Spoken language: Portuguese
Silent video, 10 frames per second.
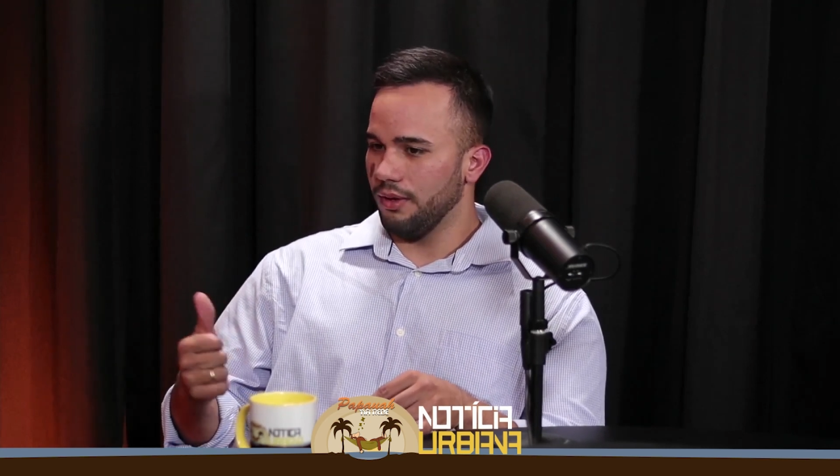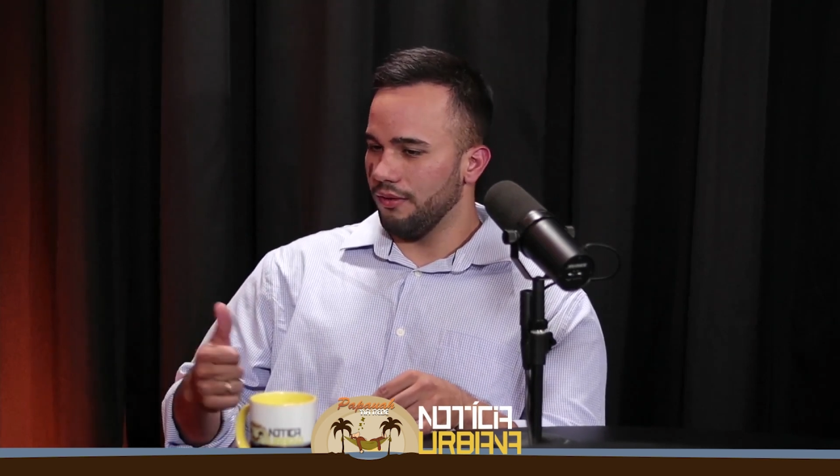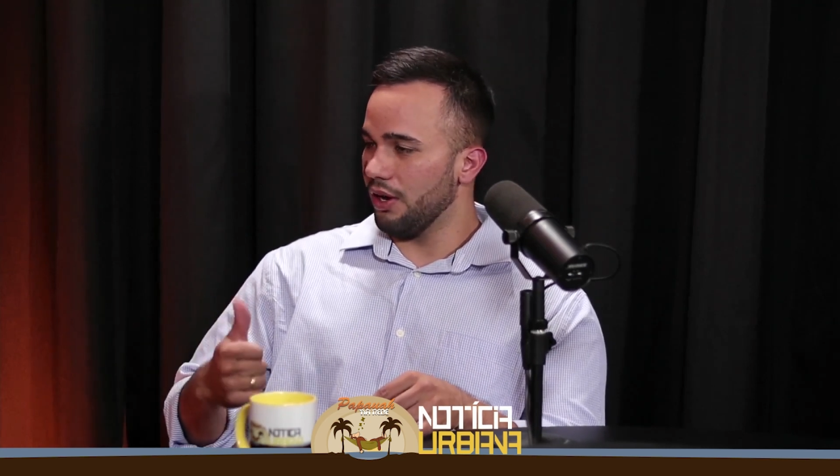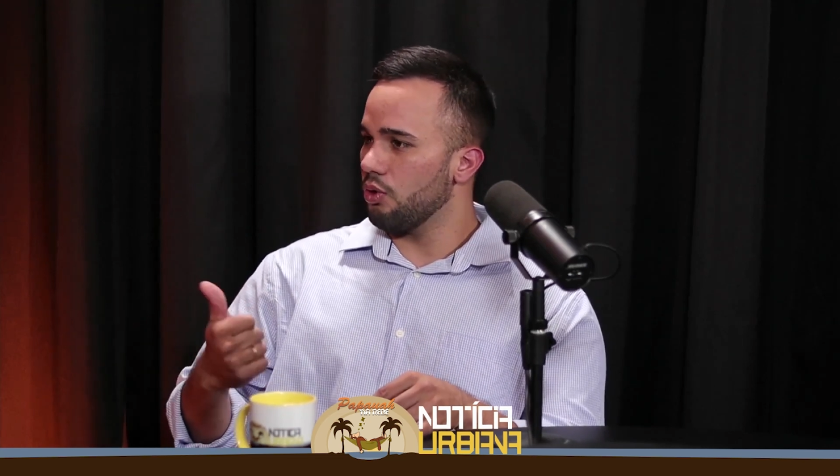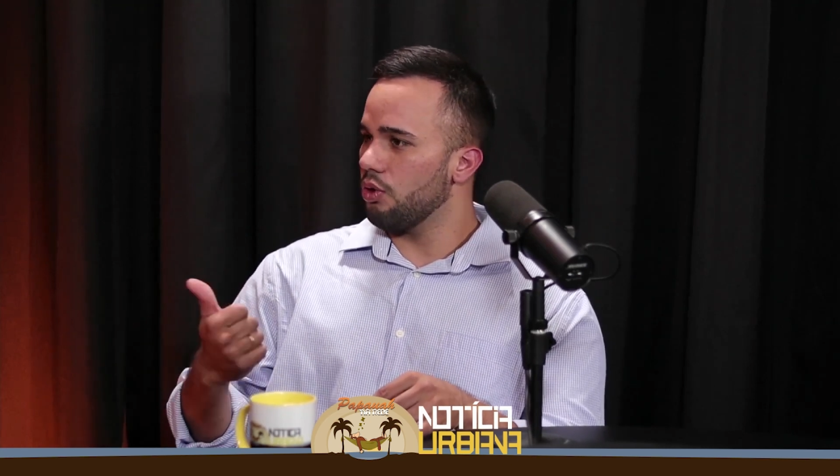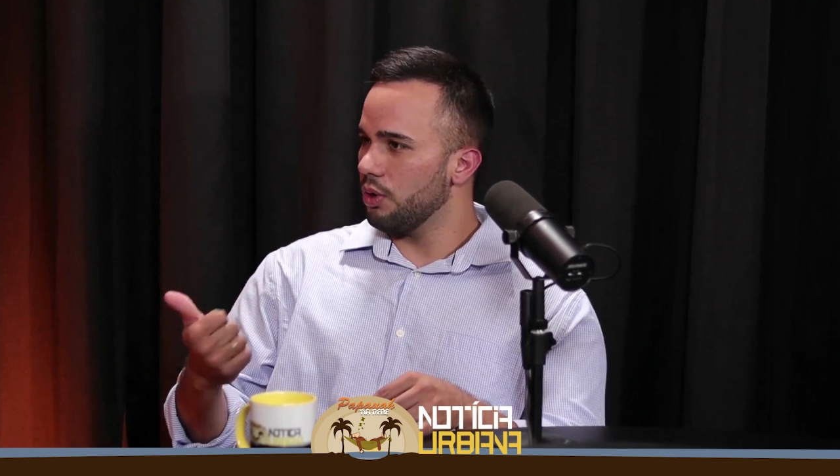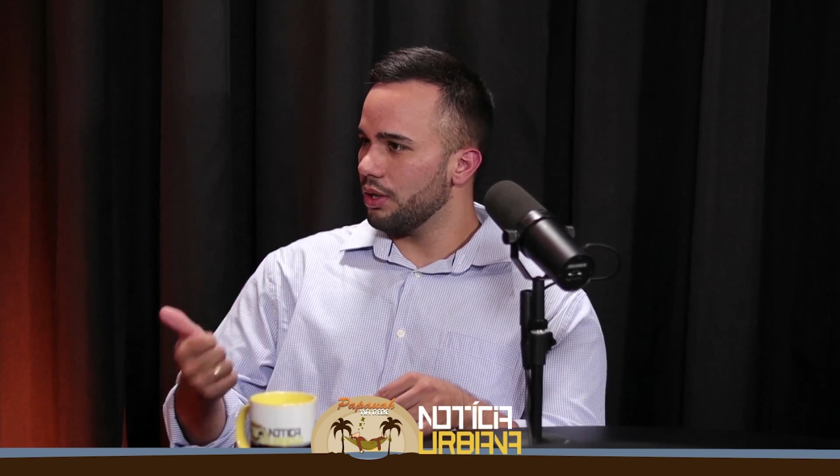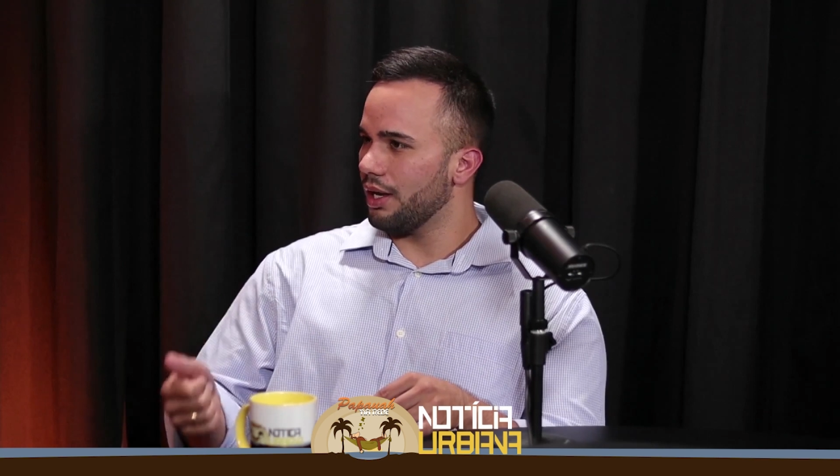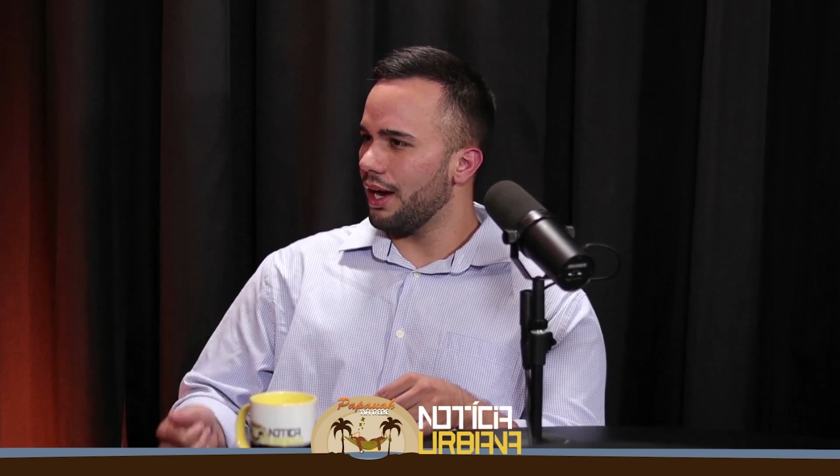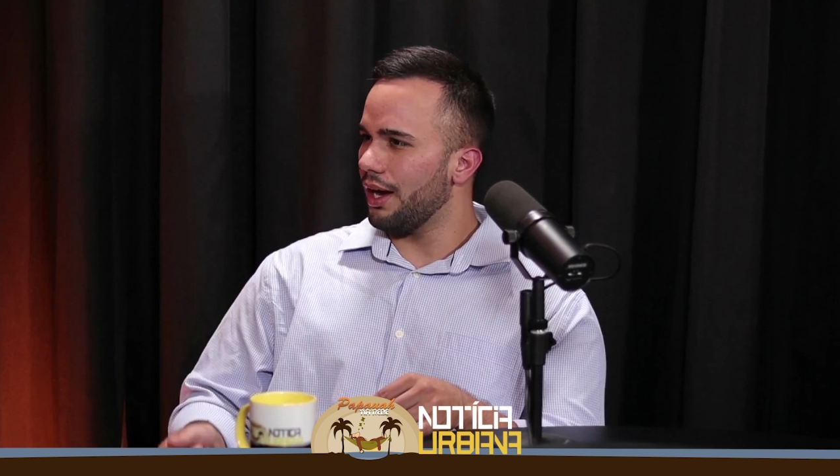vai
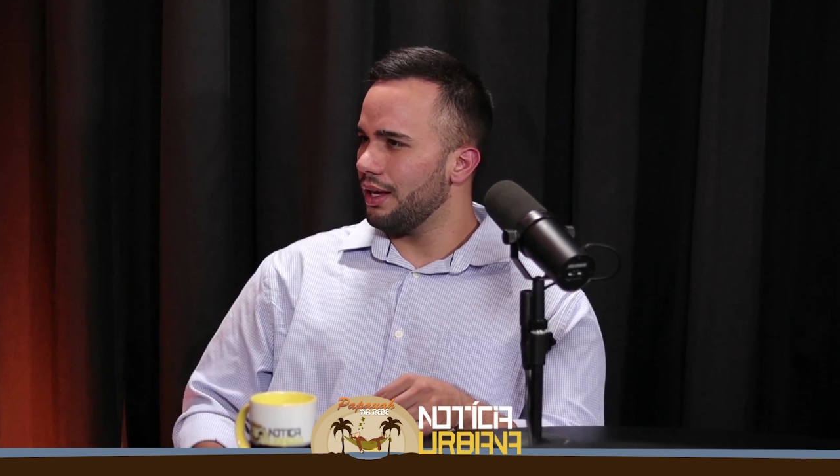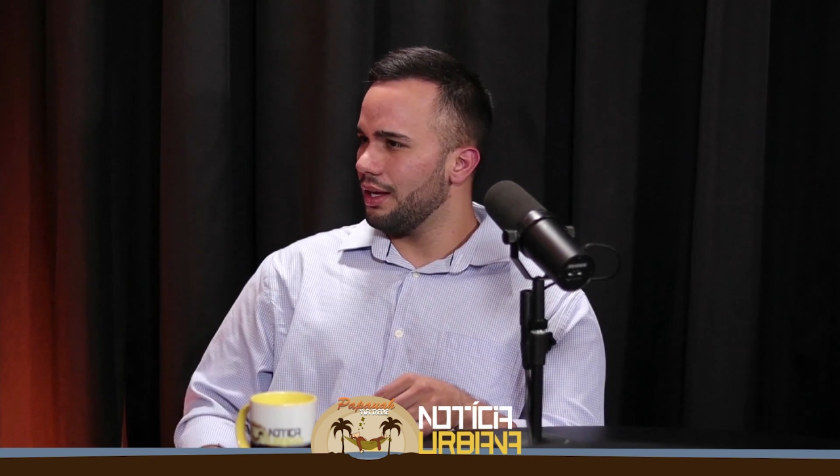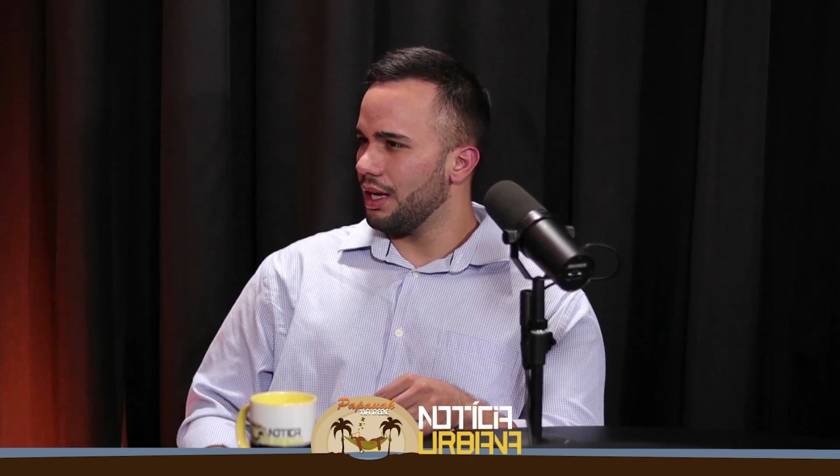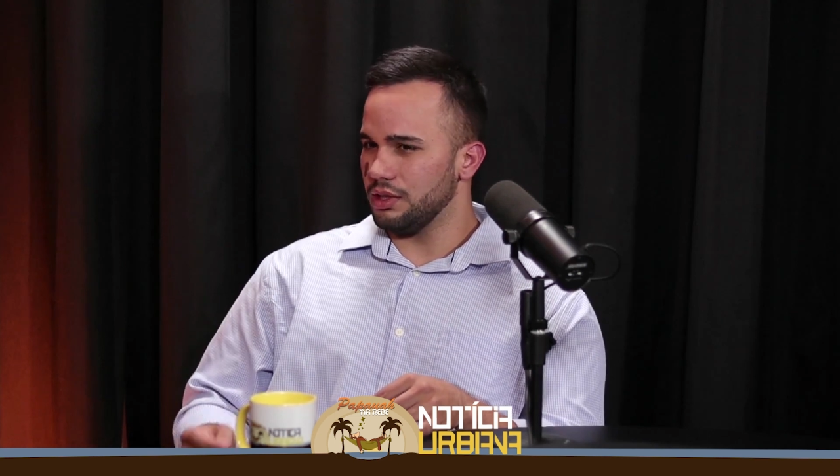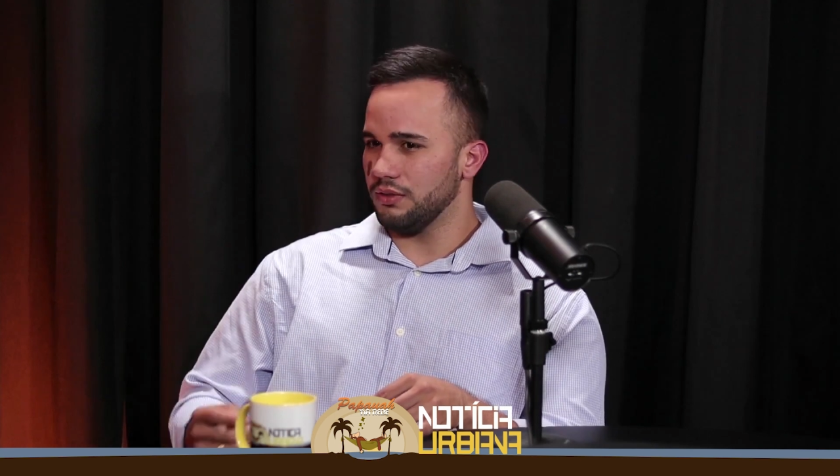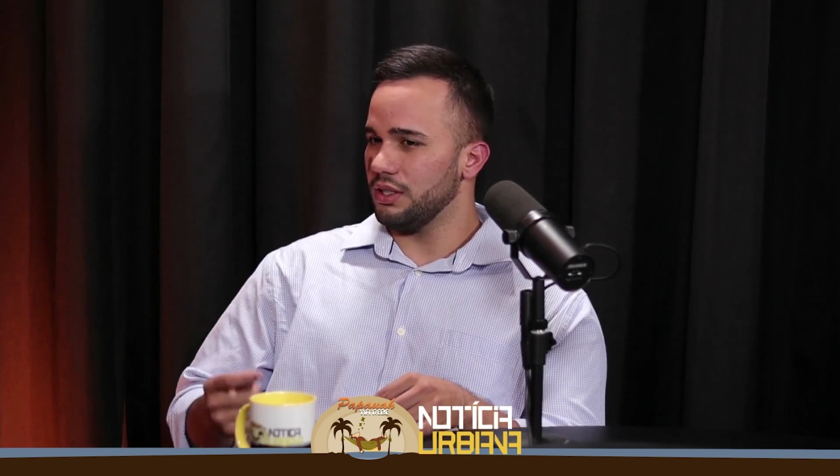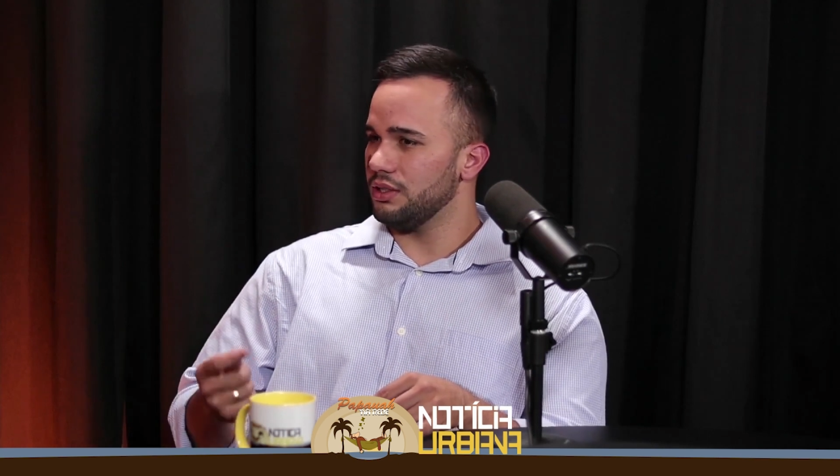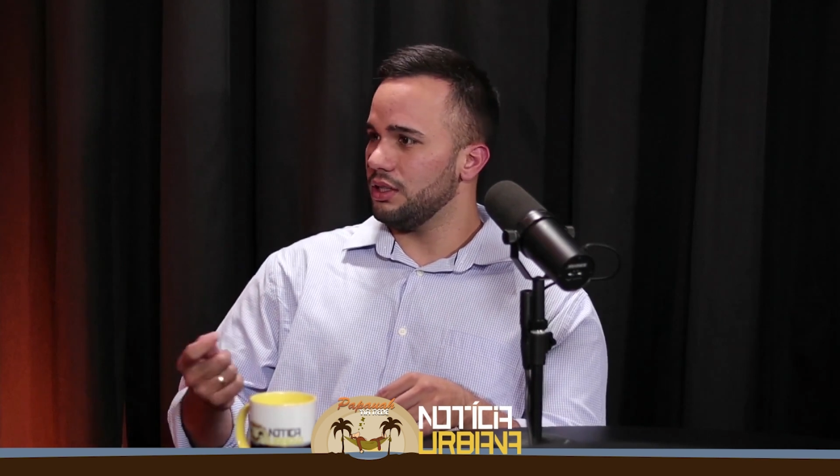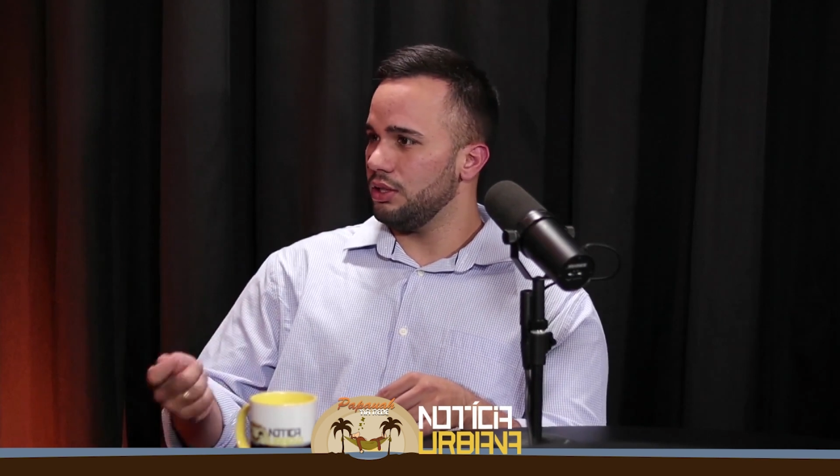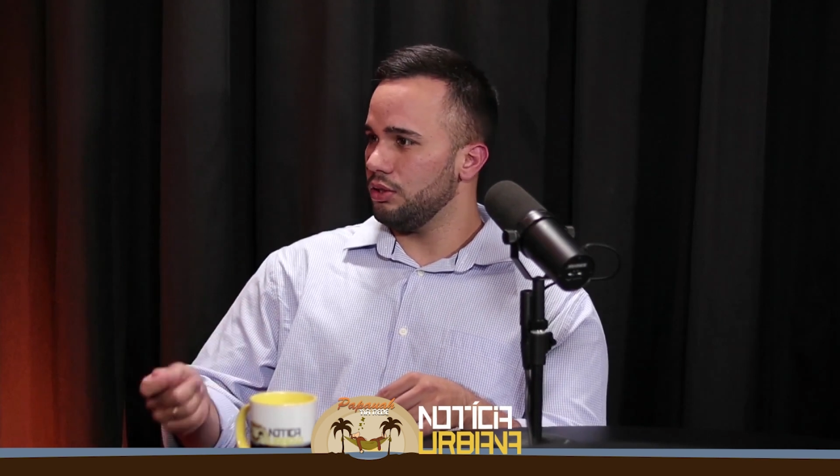incomodar, às vezes vai
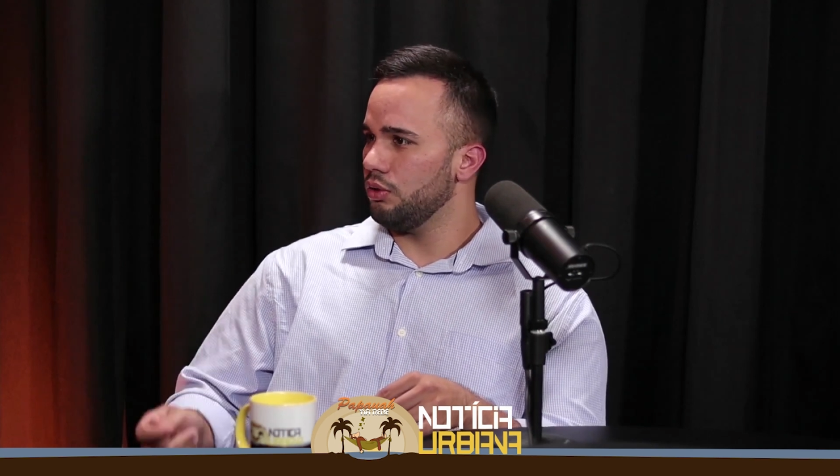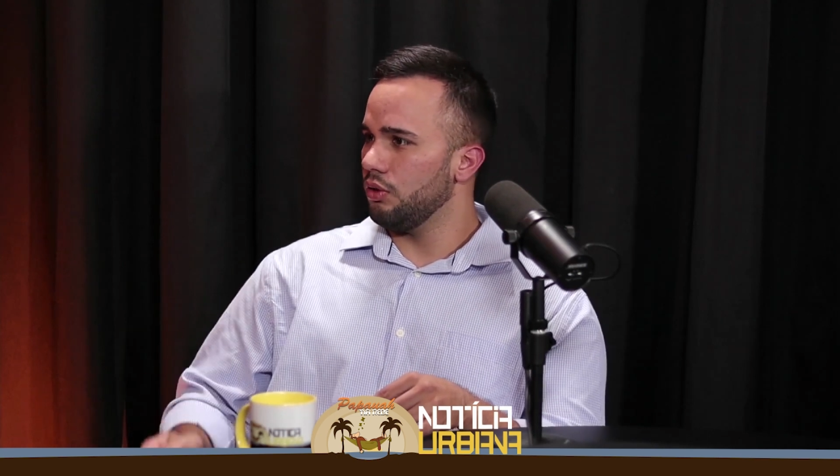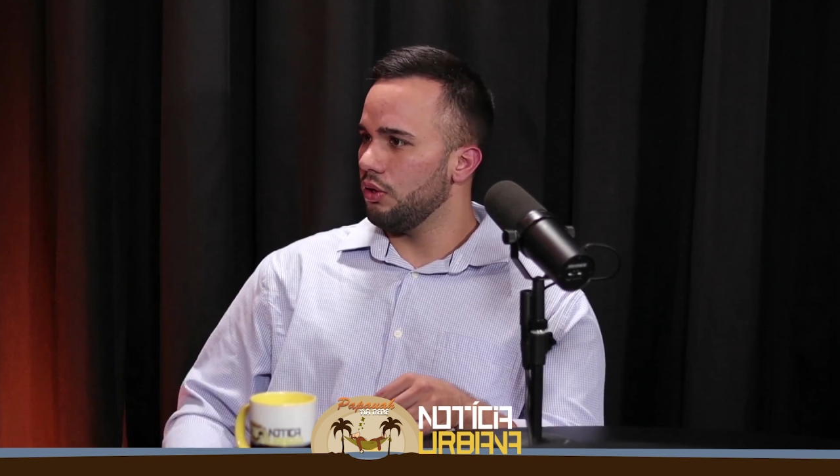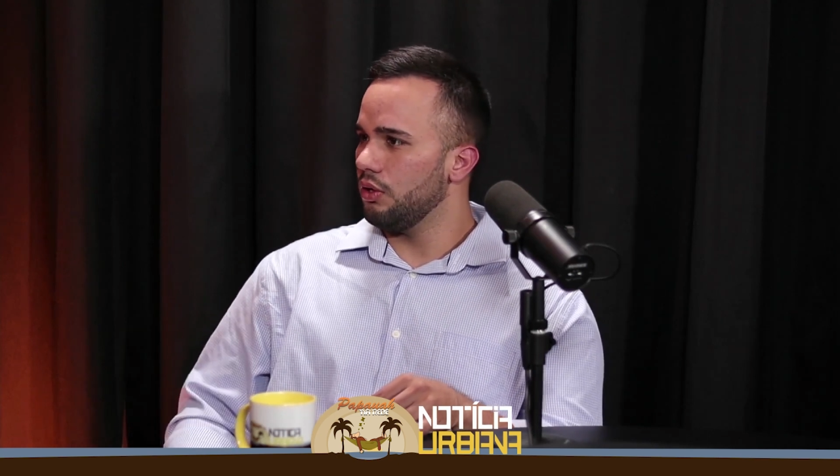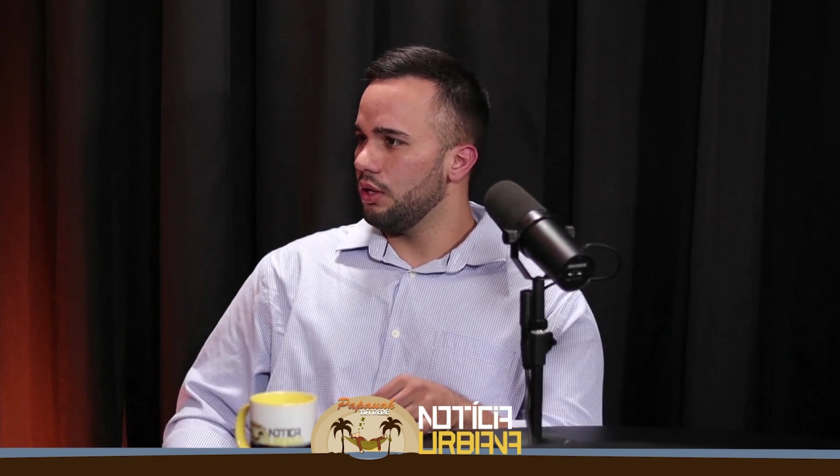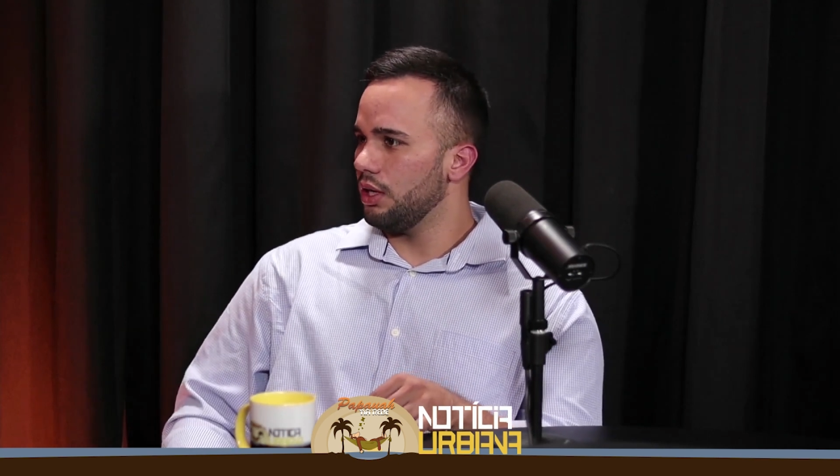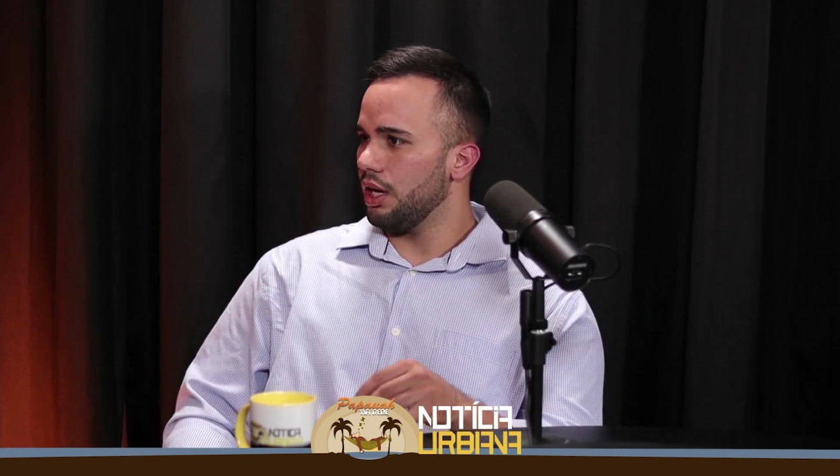sentir dor,